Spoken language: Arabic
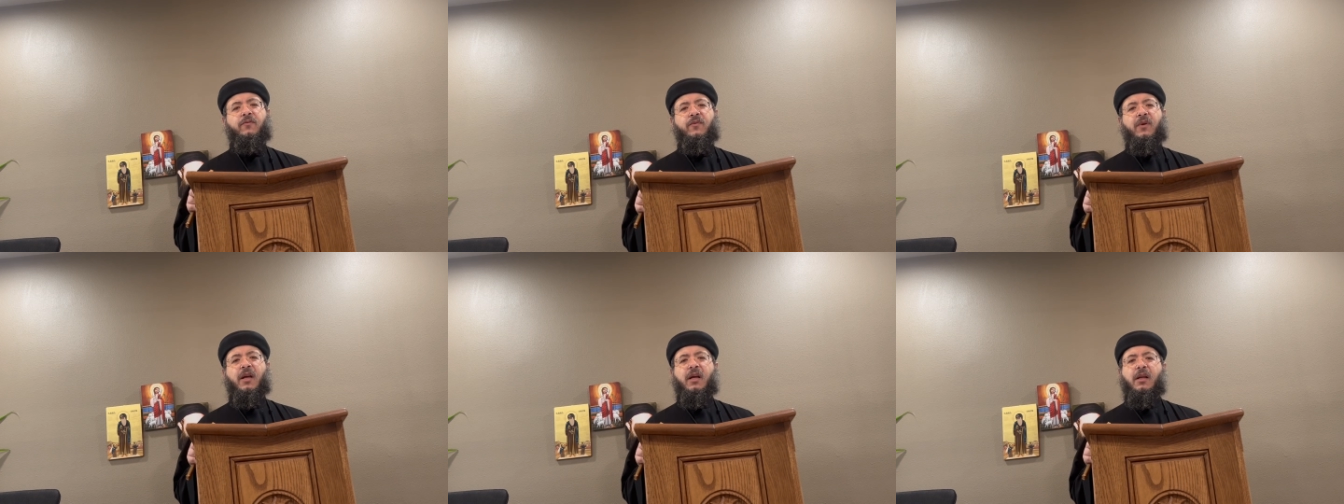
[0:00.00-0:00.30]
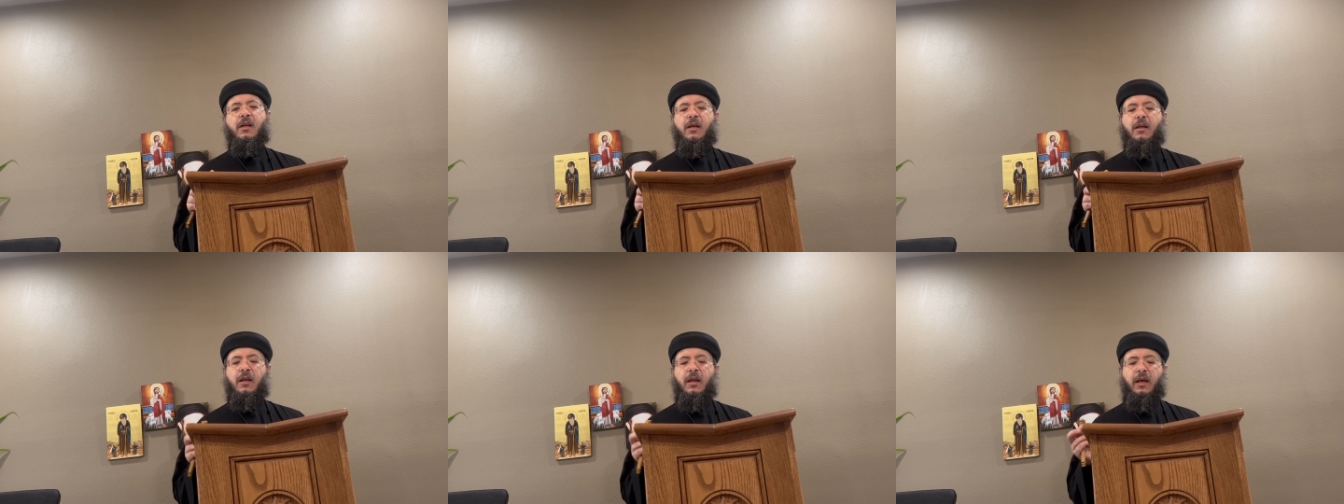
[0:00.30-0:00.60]

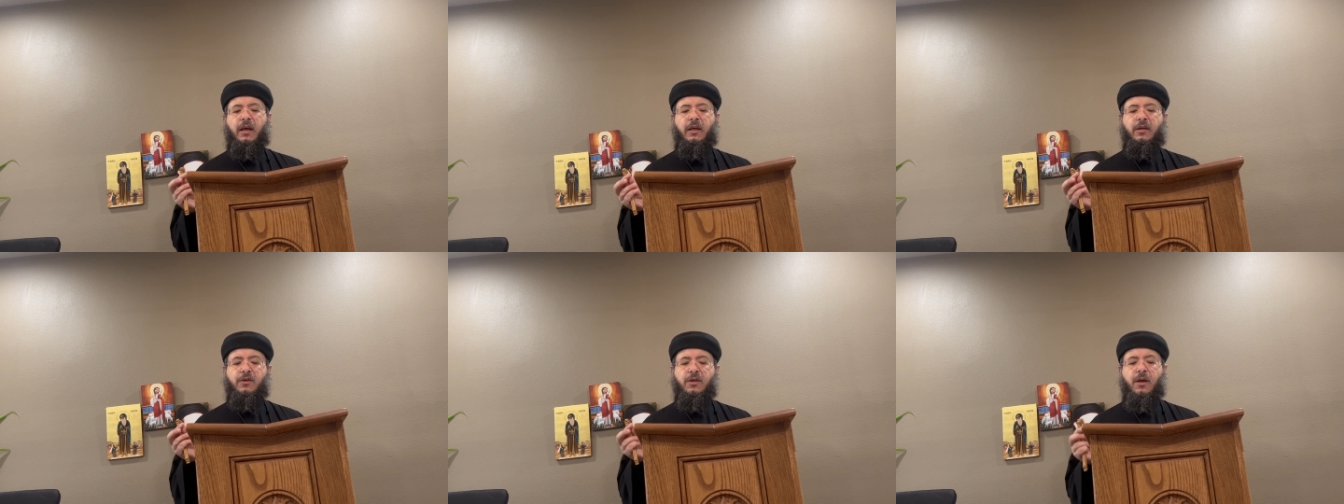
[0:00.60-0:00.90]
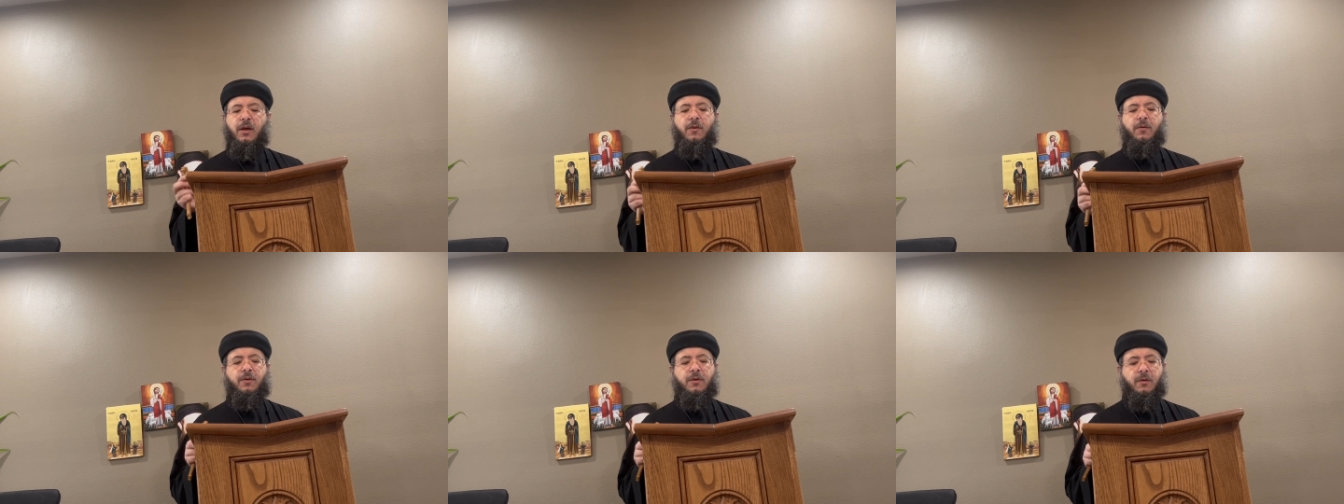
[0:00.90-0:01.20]
فهنا نلاقي
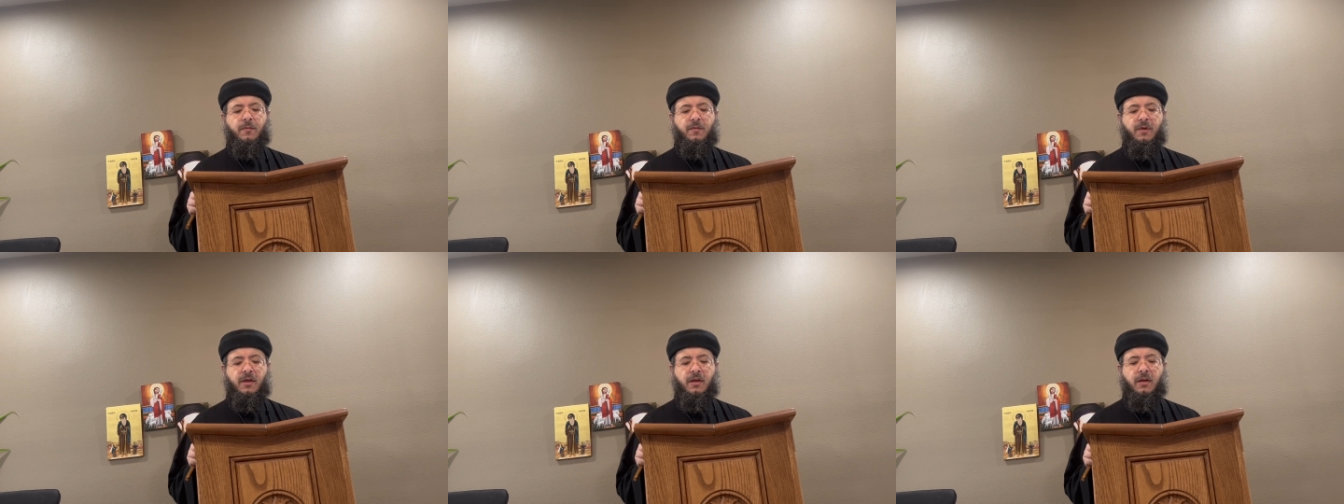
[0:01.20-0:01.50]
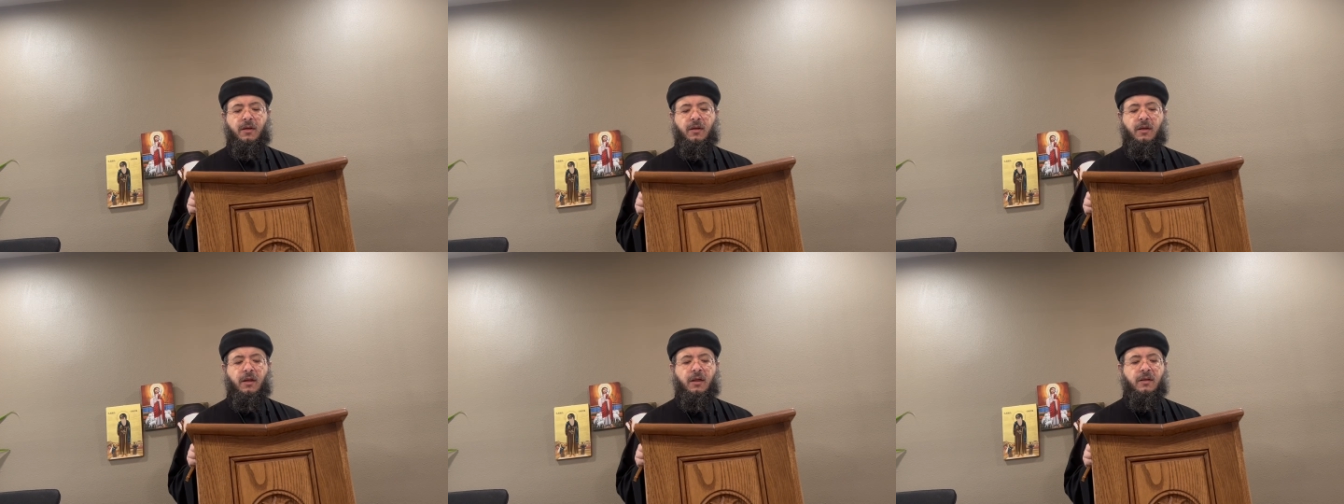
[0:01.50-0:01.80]
شهوة
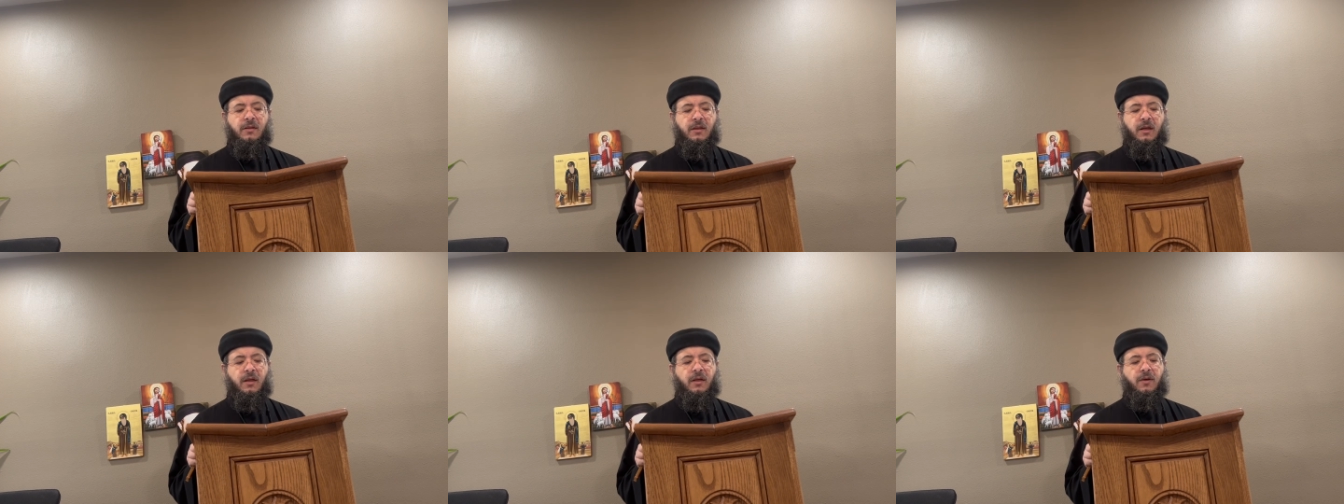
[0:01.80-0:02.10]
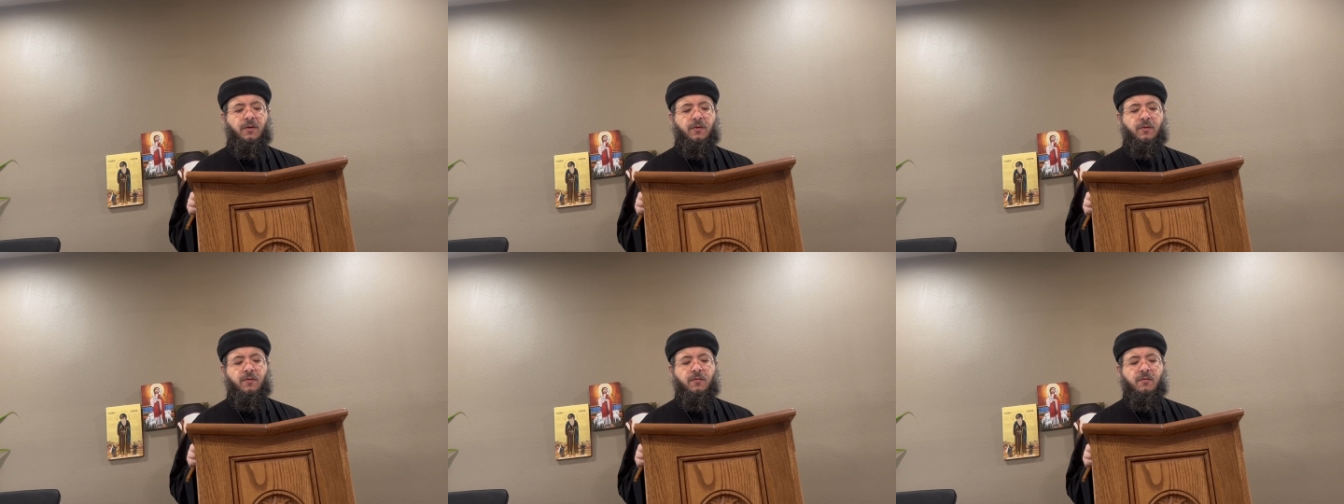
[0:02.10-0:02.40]
ربنا أن الإنسان
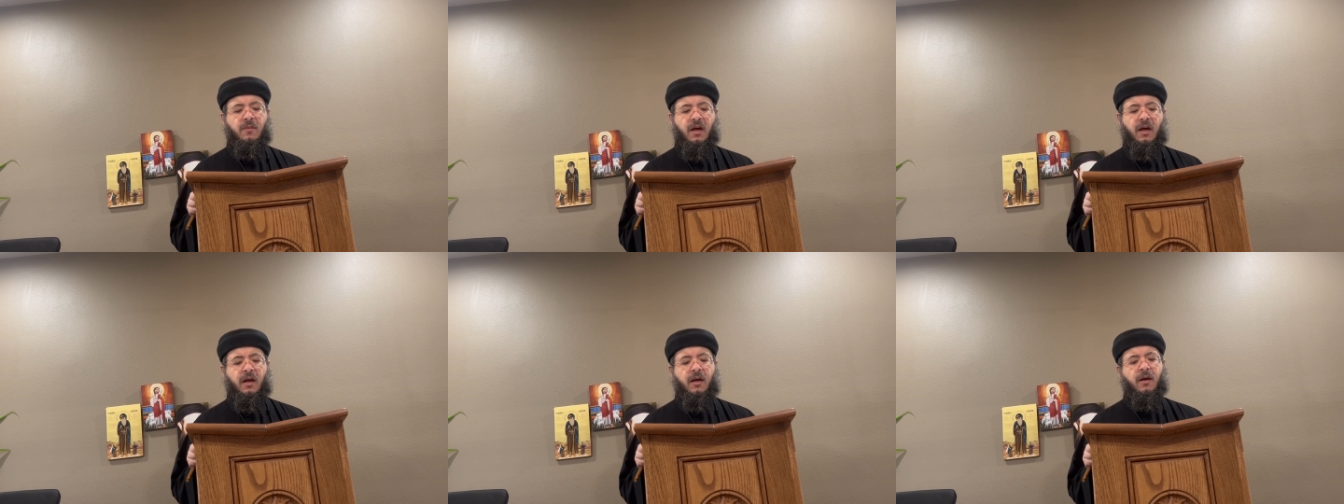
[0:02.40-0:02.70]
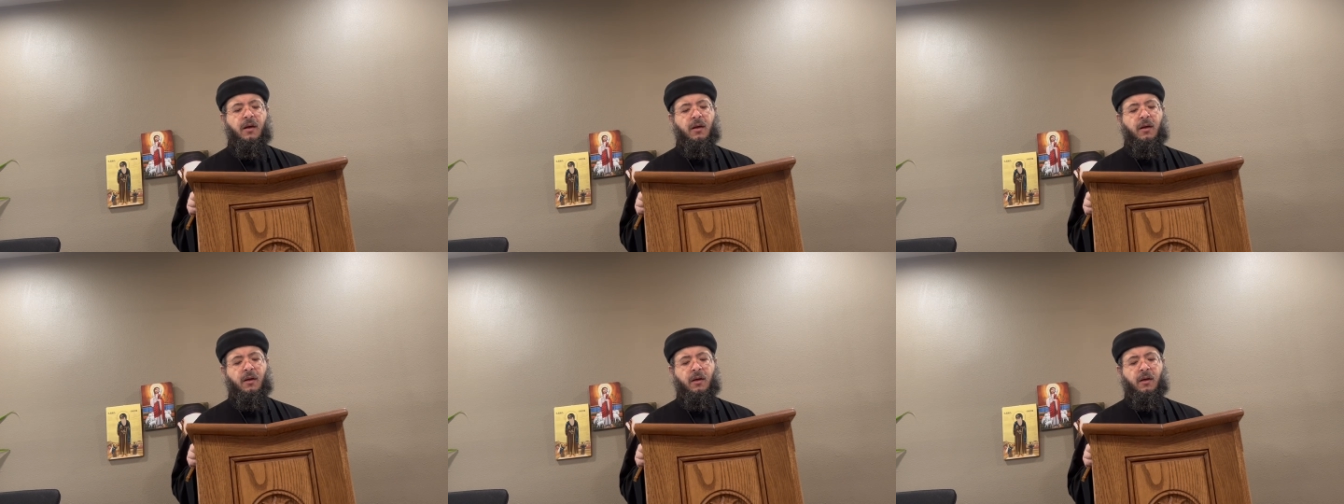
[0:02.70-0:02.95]
يكون معاه